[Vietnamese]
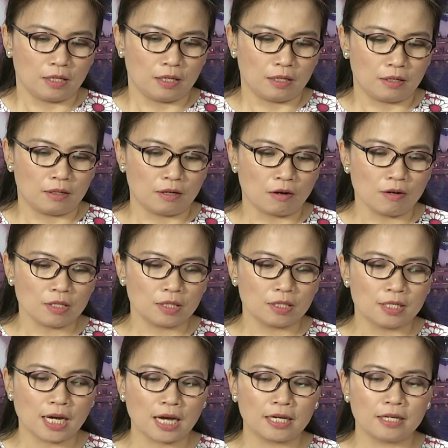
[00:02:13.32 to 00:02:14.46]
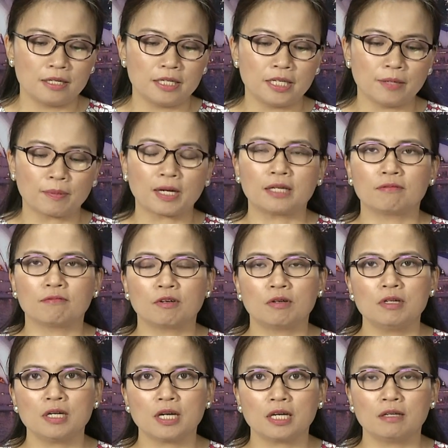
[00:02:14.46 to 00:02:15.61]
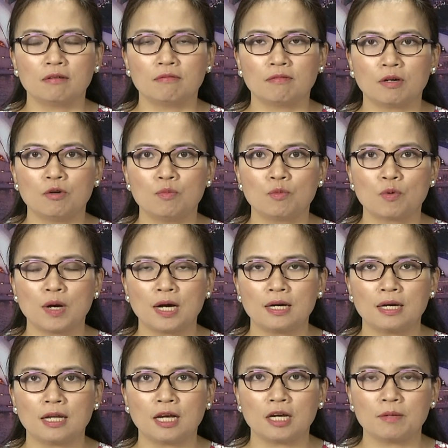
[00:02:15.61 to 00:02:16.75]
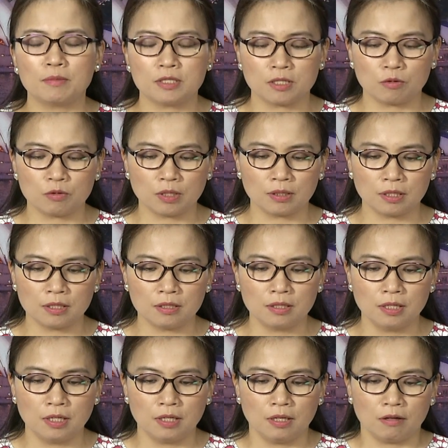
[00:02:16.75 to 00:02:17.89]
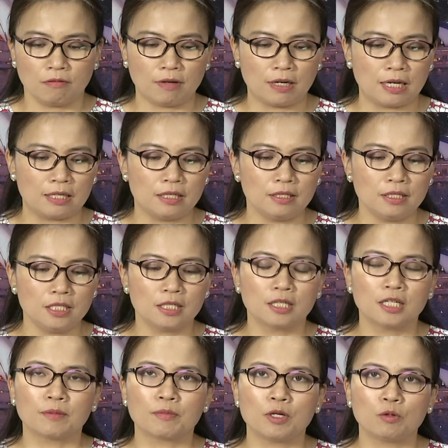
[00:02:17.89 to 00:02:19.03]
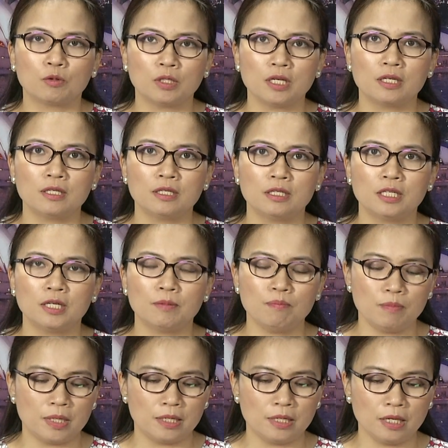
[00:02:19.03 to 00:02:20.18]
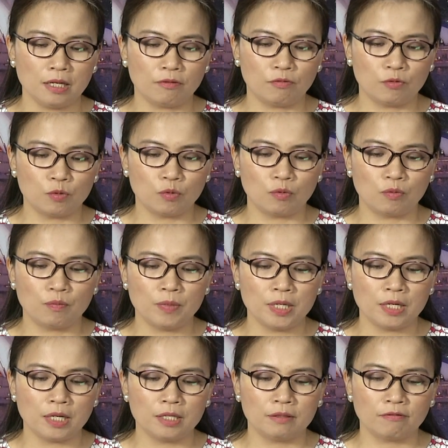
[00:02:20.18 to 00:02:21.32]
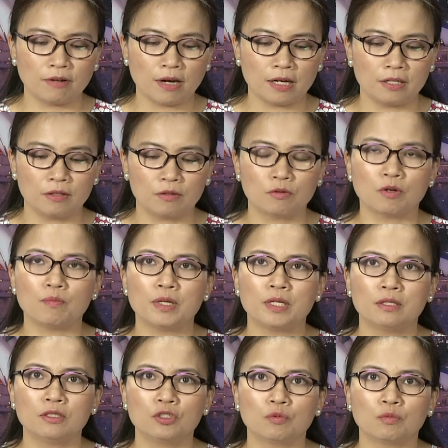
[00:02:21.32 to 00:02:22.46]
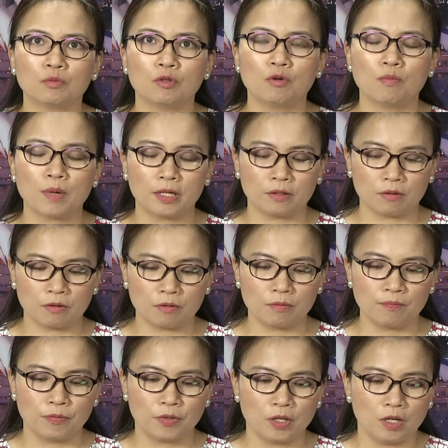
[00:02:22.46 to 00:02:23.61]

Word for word: À, đó là từ hai người nhập cảnh vào nước này vào hôm qua là 26 tháng 4 và là những trường hợp đầu tiên nhiễm biến thể phụ BA5 của biến chủng Omicron.